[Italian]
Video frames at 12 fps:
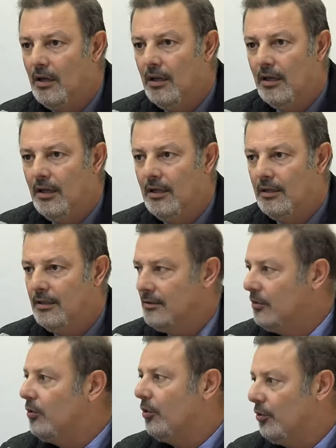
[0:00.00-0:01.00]
eh, eh,
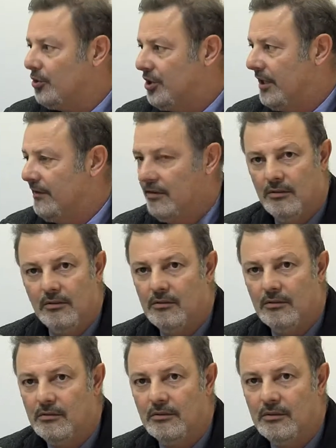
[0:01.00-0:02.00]
non
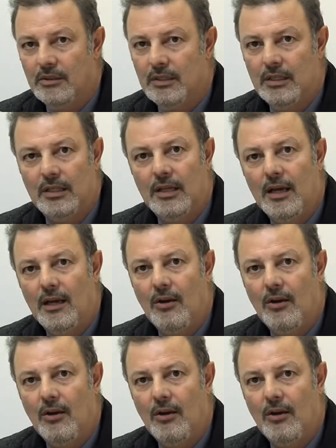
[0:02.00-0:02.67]
conoscevano eh,